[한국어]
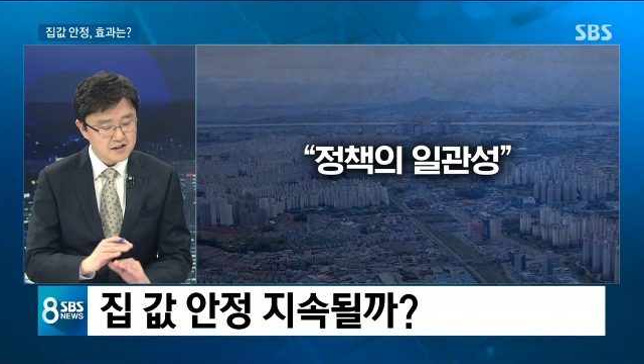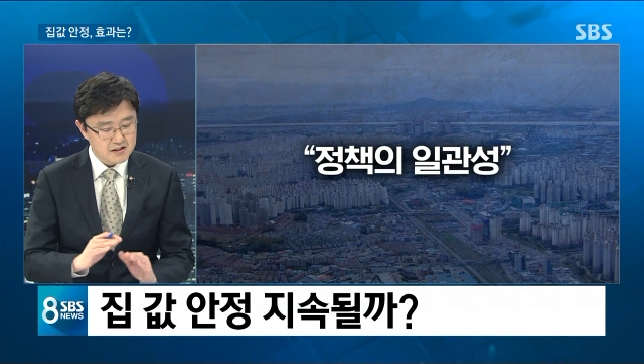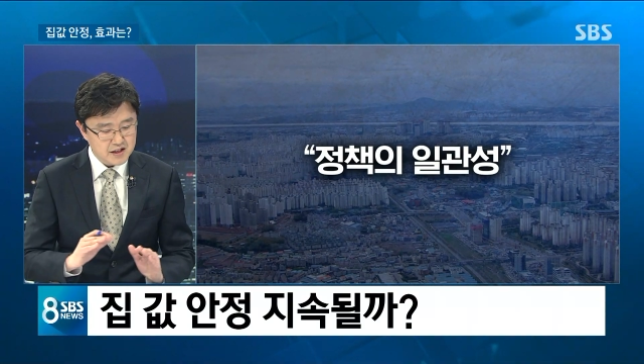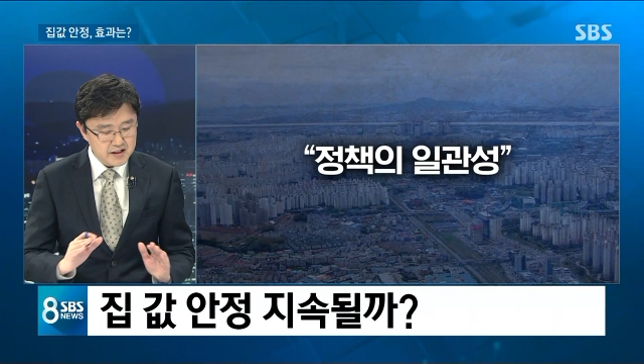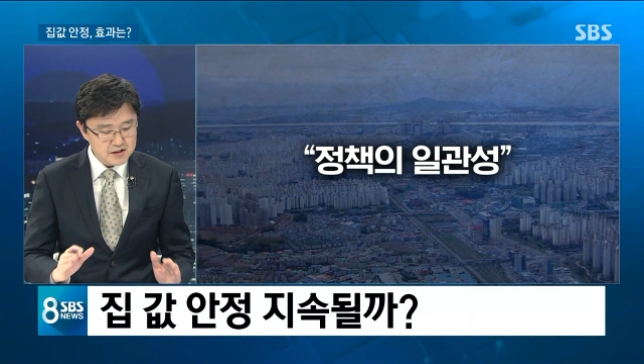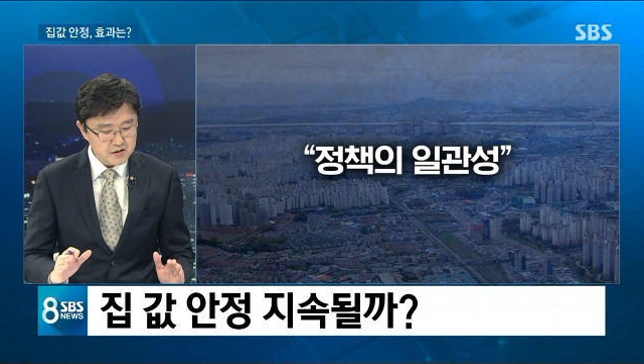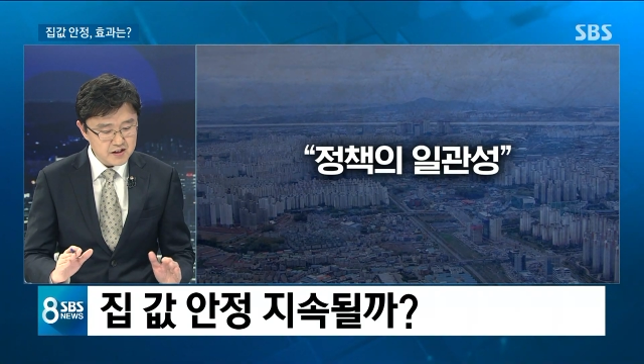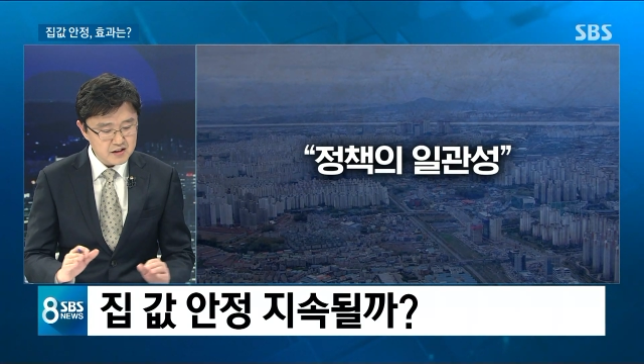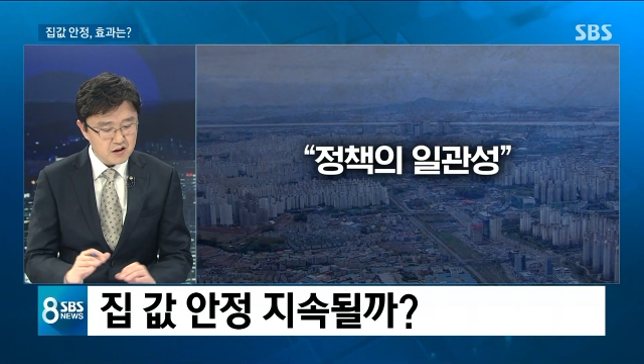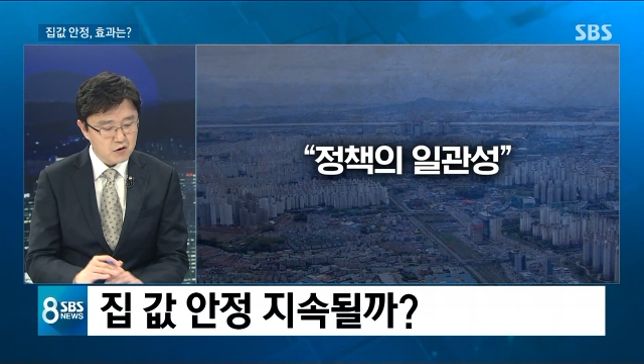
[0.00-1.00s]

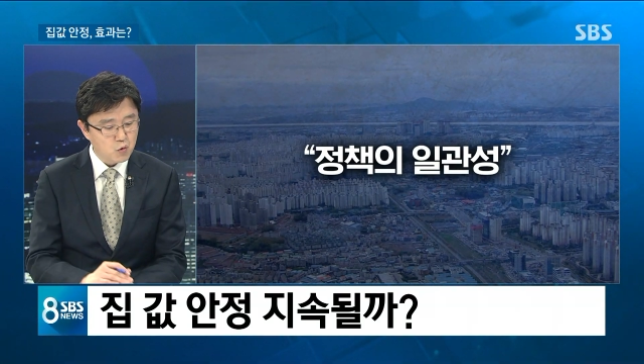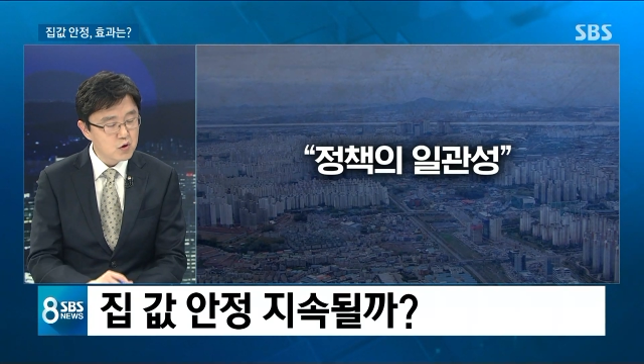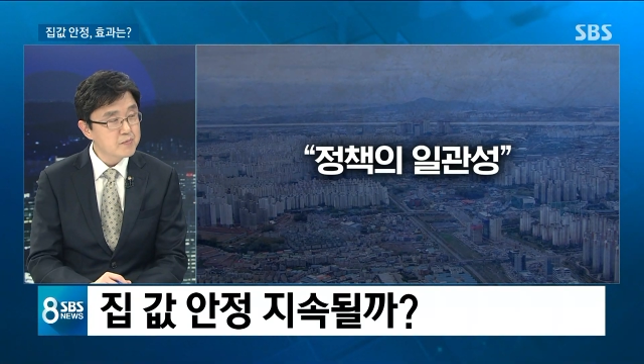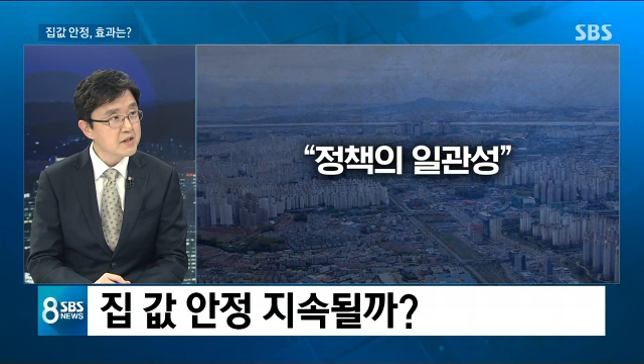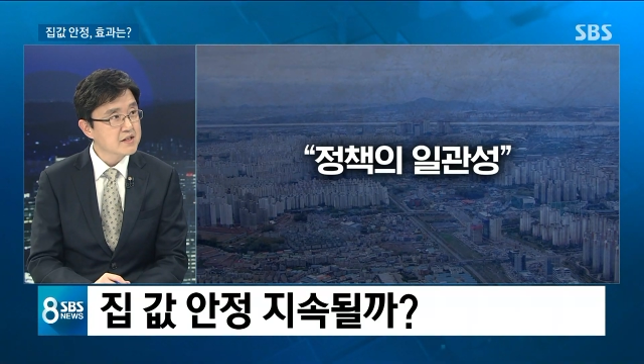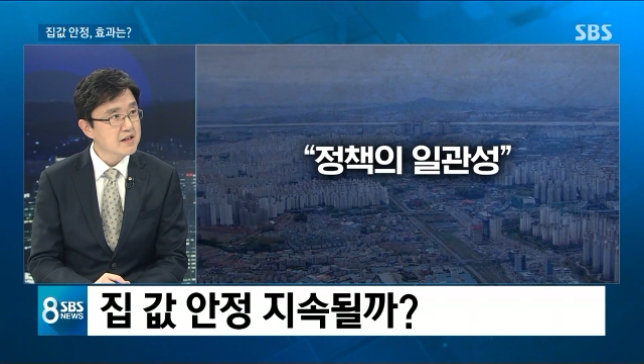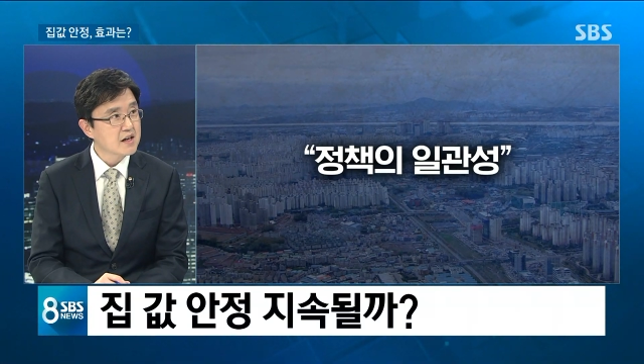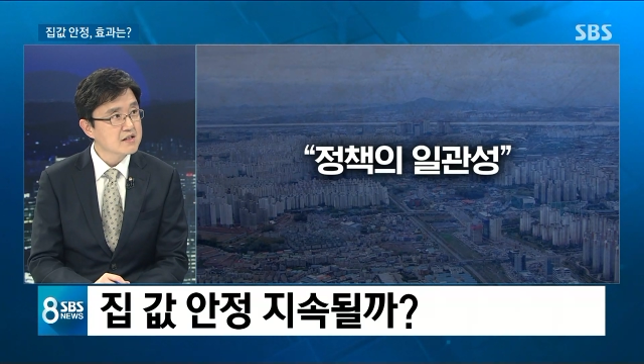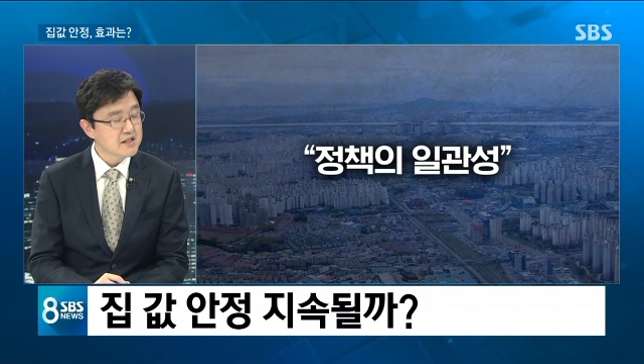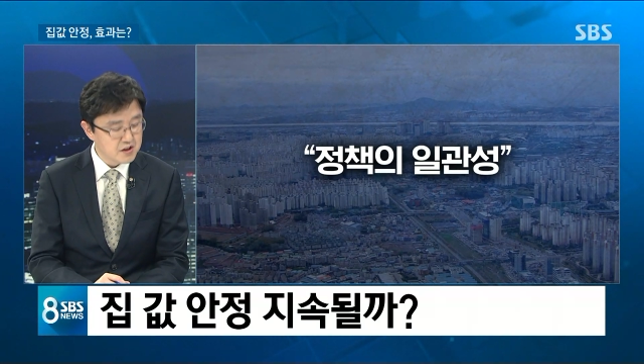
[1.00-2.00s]
대대적인 공급
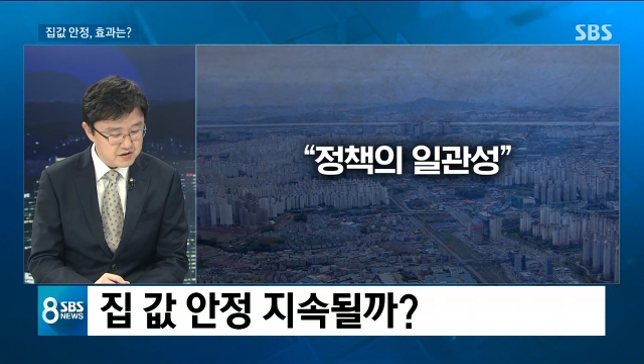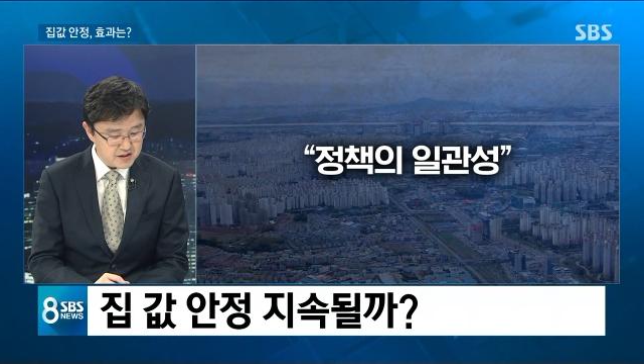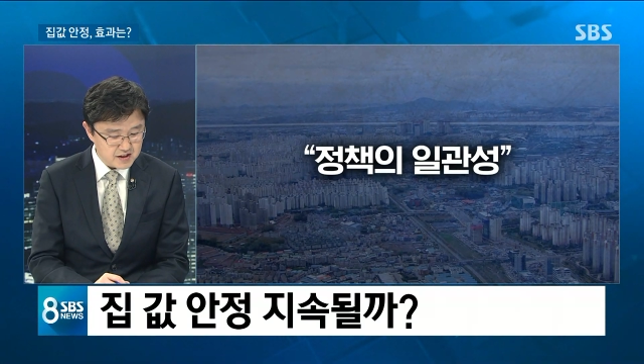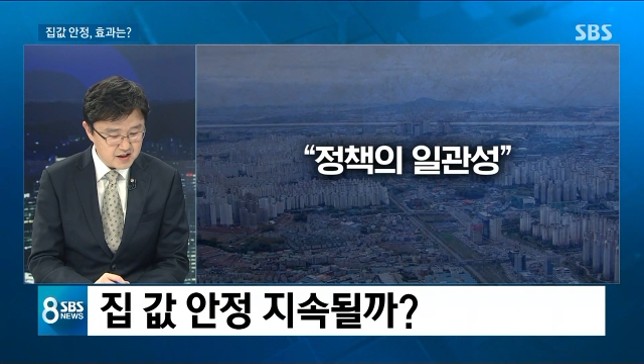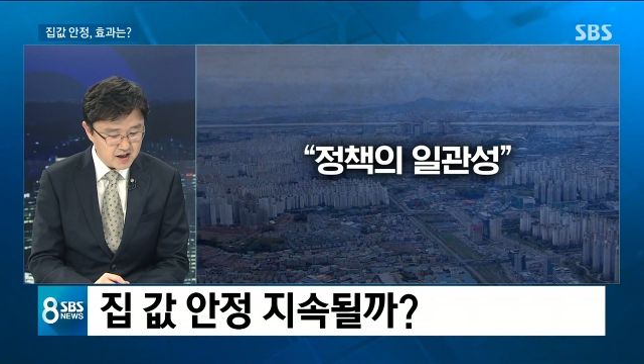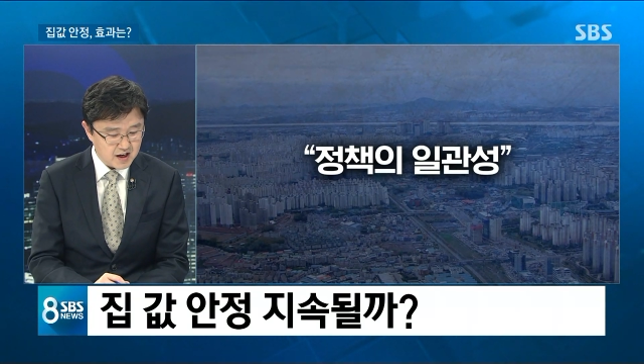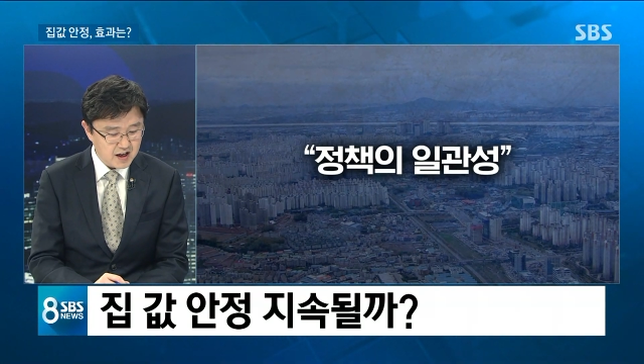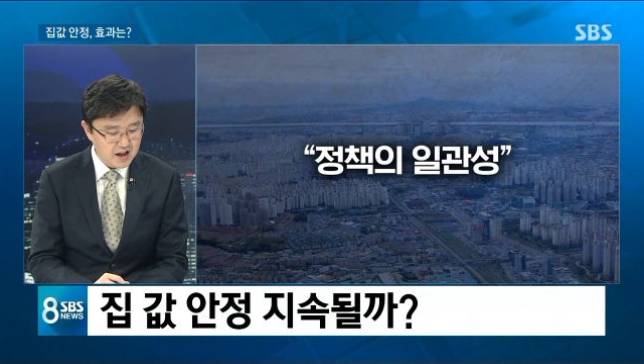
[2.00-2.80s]
대책까지 이어지니까